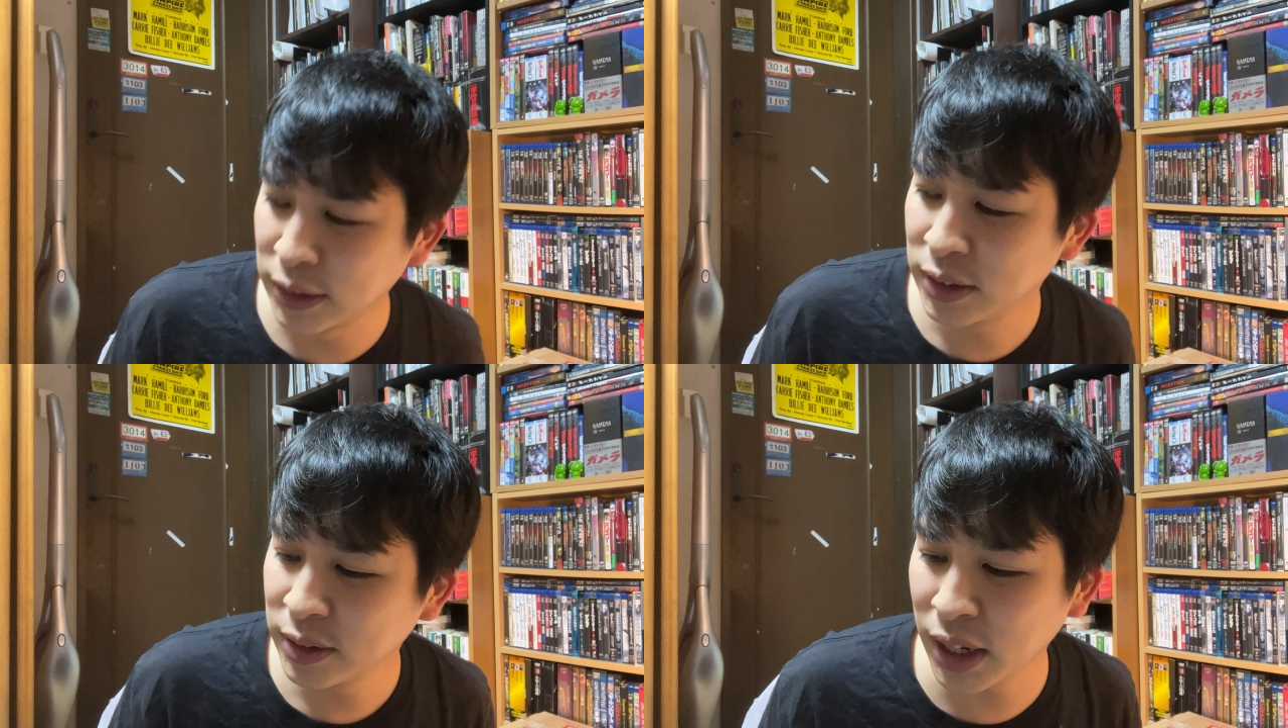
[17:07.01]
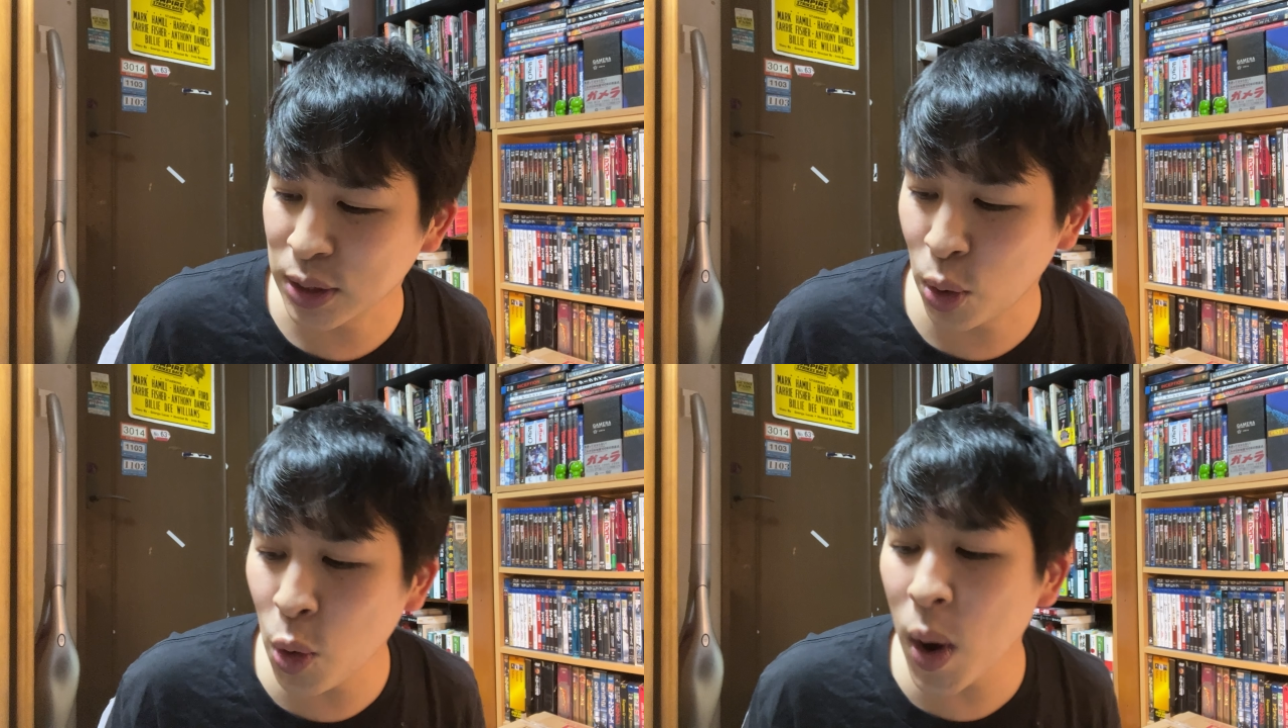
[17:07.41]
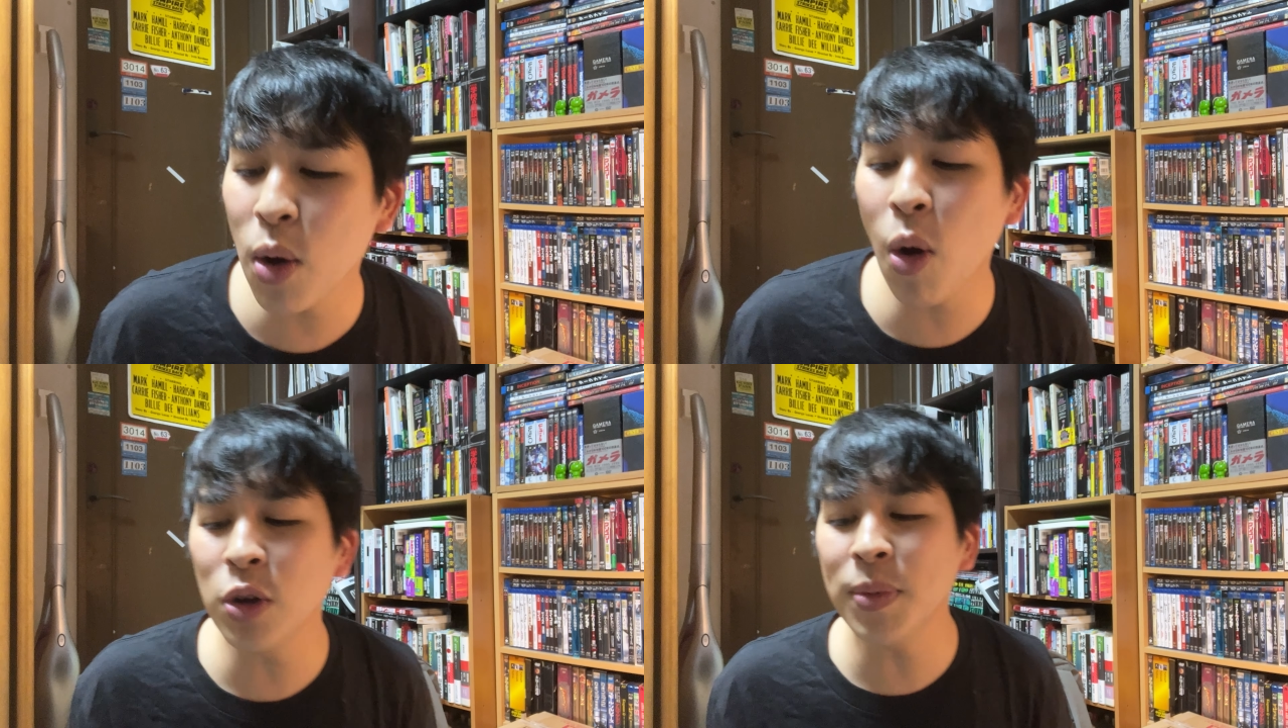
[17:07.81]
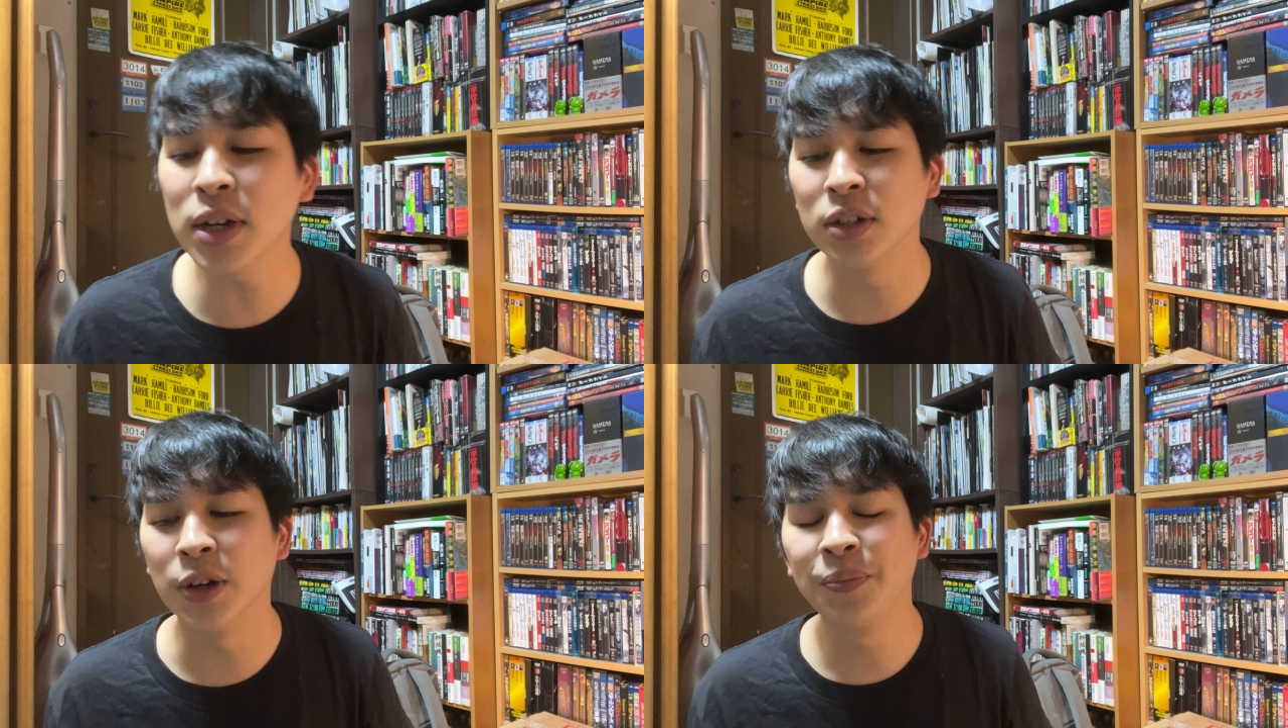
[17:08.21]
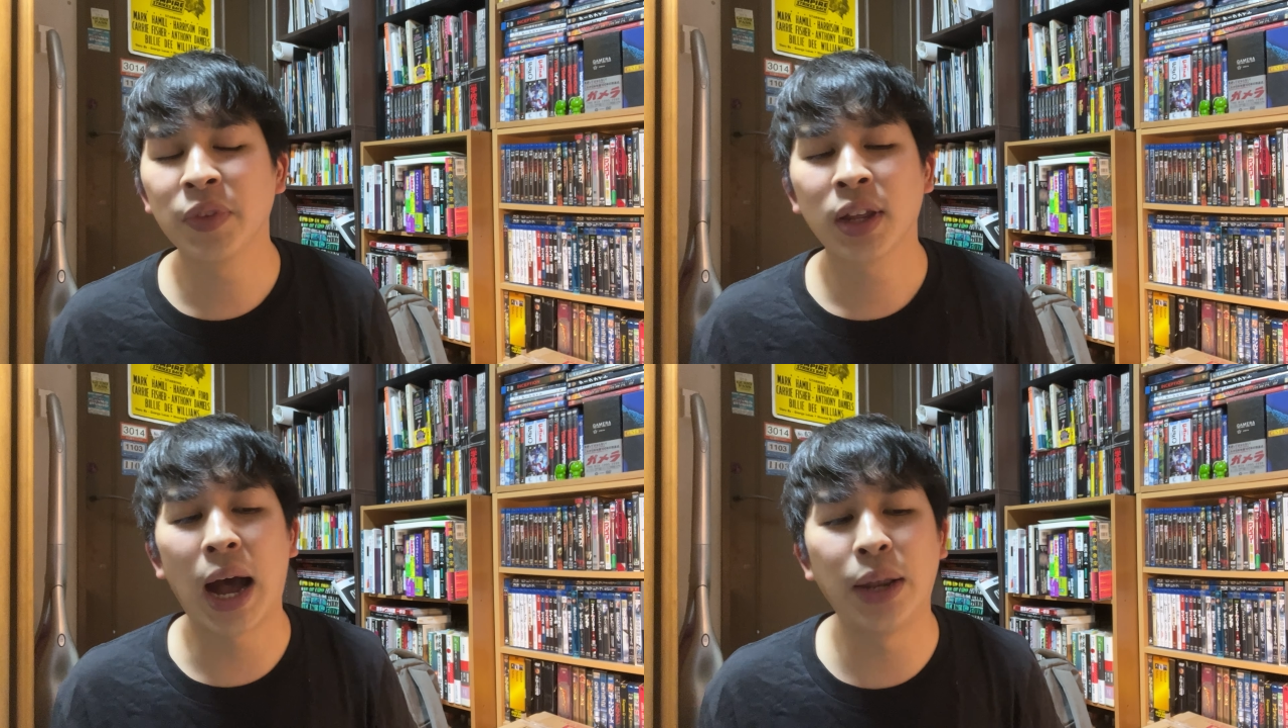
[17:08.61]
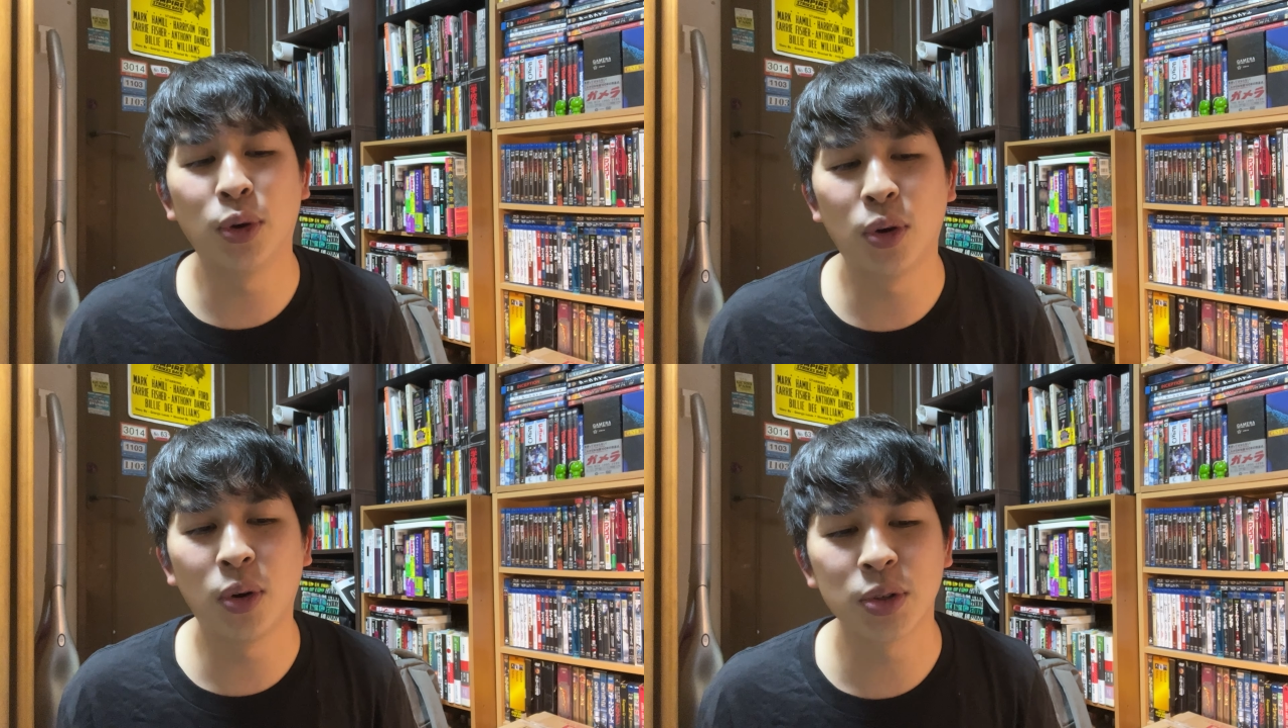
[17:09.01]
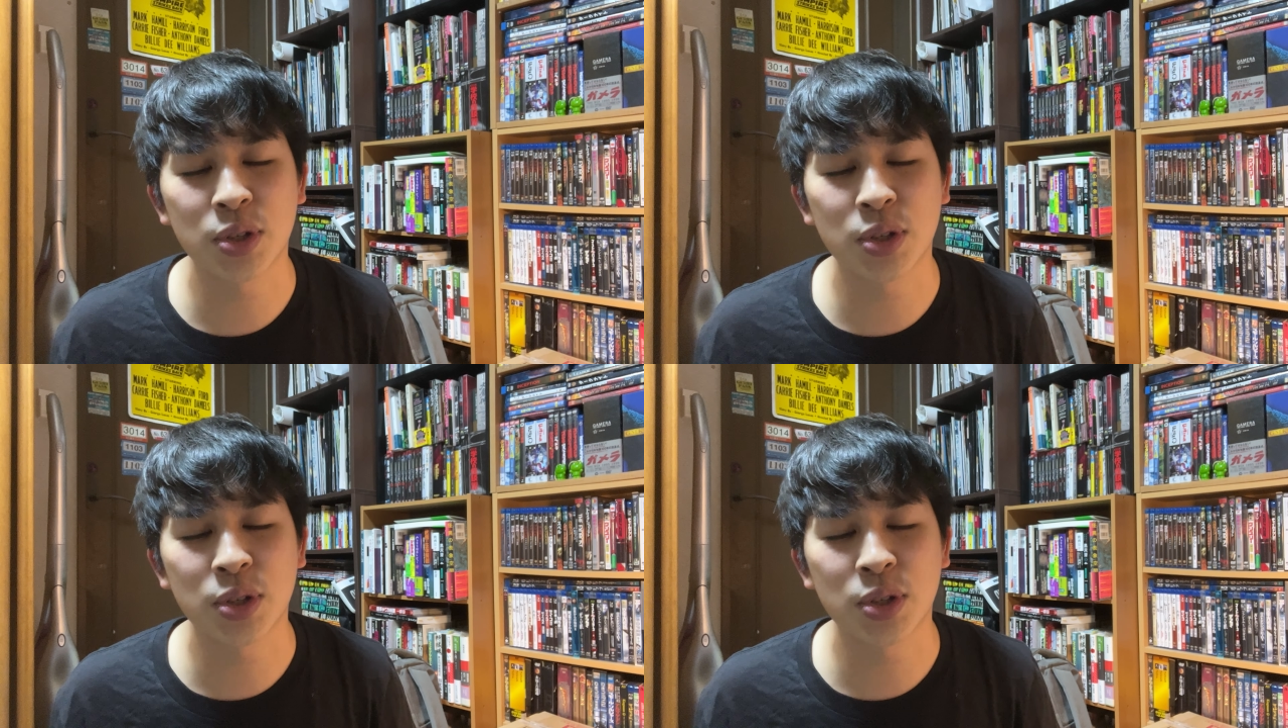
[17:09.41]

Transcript: だからそこはこう、うまく、あのー、